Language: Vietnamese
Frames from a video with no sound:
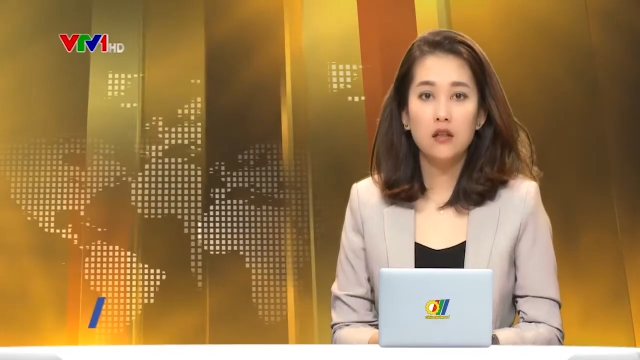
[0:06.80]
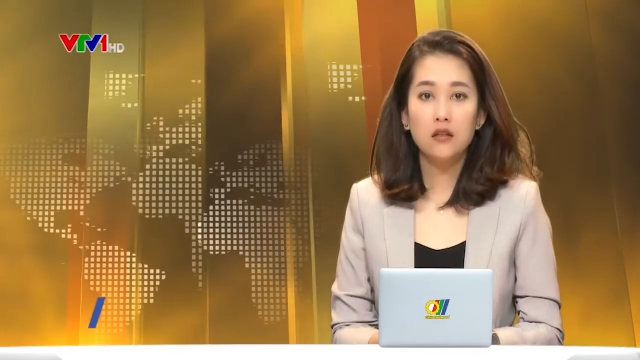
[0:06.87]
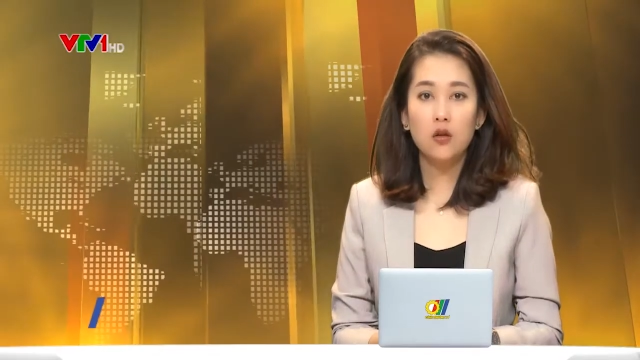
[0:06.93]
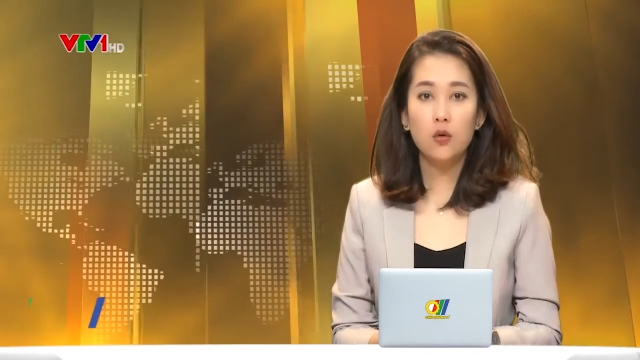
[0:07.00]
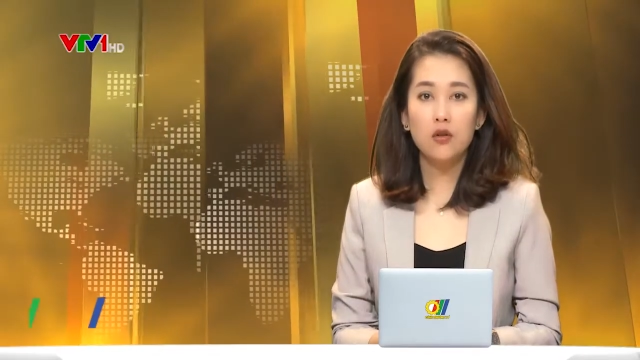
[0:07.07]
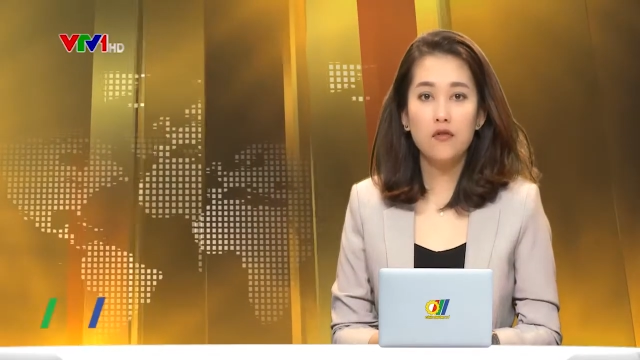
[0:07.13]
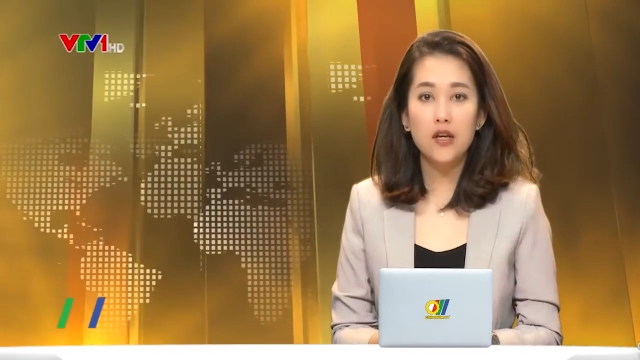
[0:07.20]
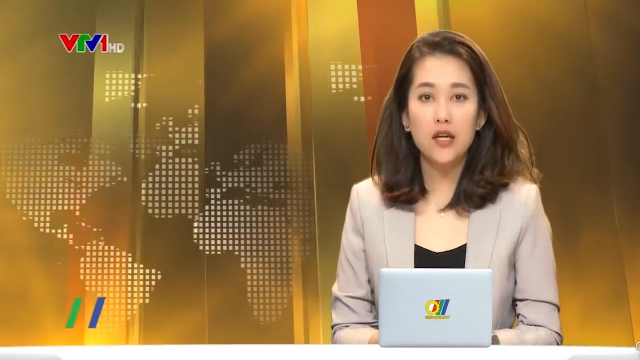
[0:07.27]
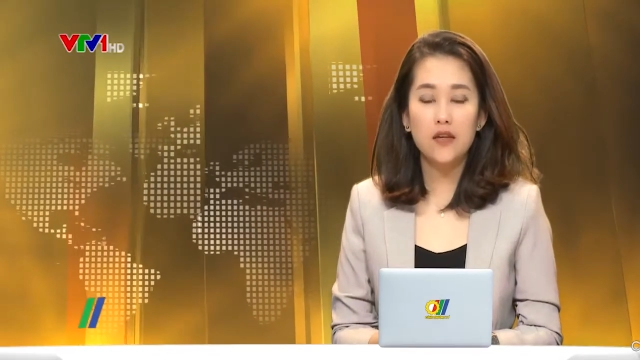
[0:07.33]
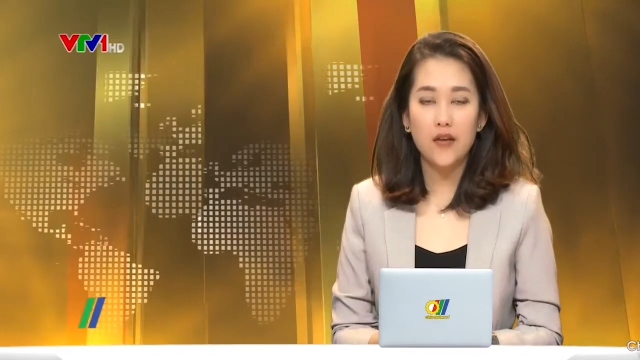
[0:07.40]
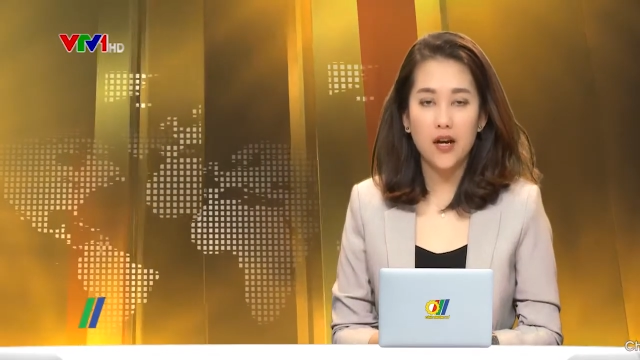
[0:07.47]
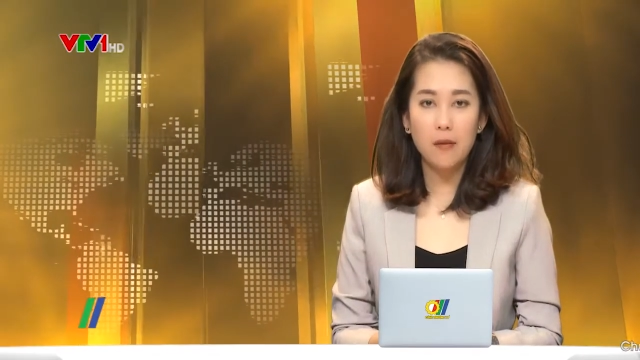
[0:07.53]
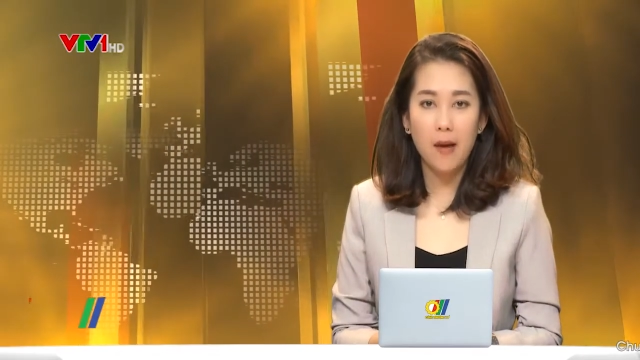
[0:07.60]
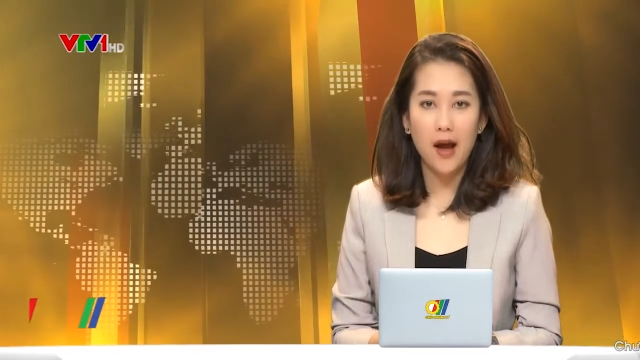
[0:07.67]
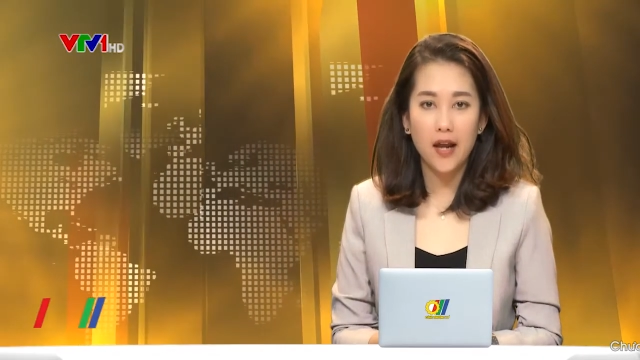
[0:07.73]
Thưa quý vị và
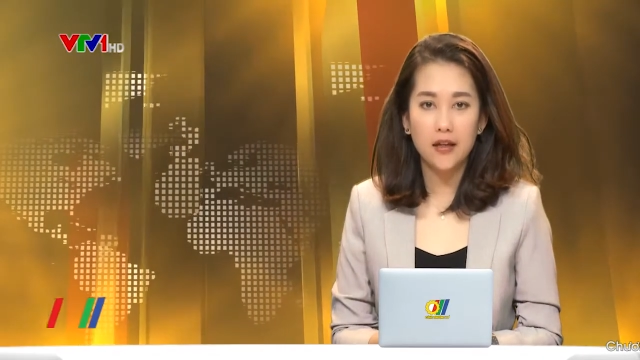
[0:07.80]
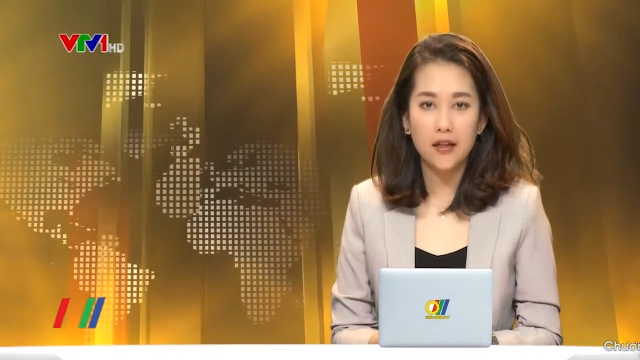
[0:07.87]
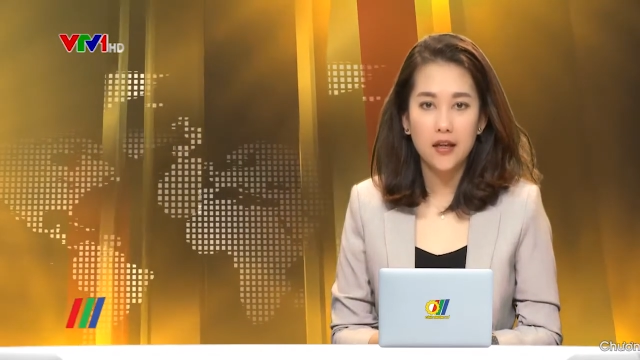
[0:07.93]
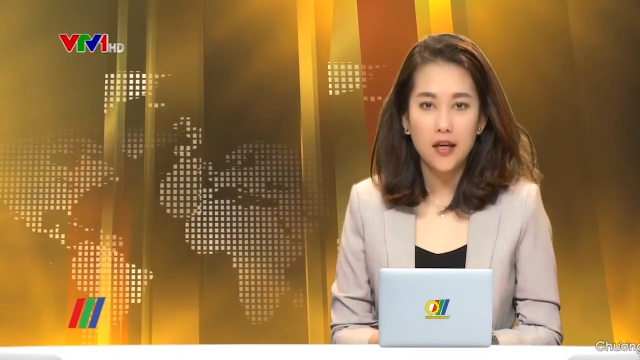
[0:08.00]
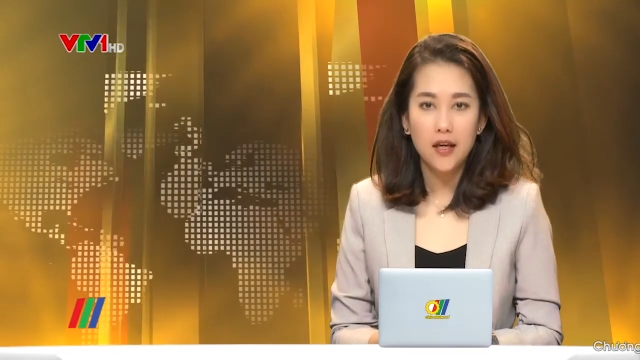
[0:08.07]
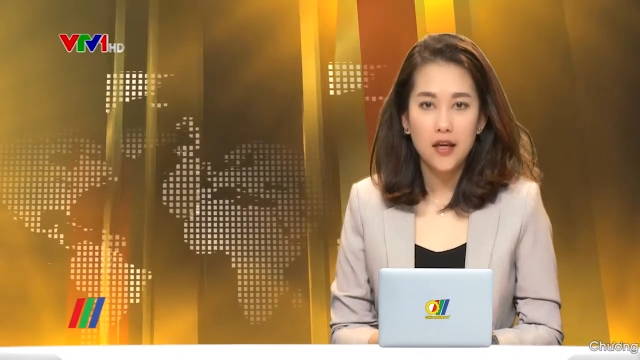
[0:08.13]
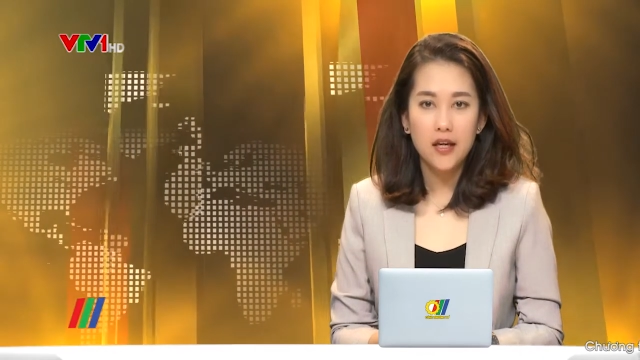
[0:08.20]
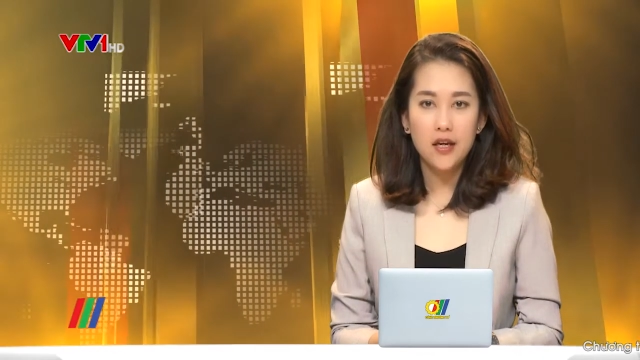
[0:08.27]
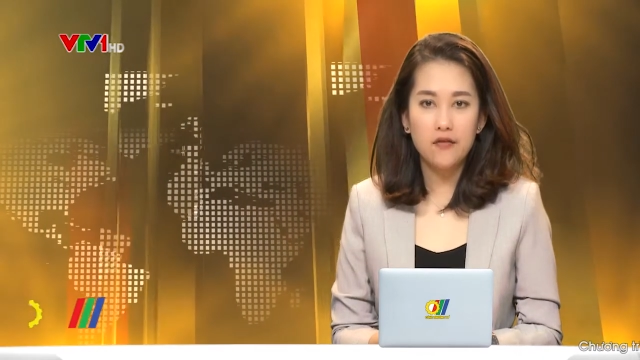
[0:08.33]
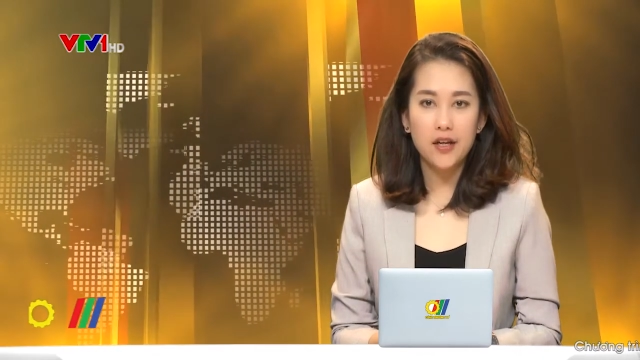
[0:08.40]
các bạn, hiện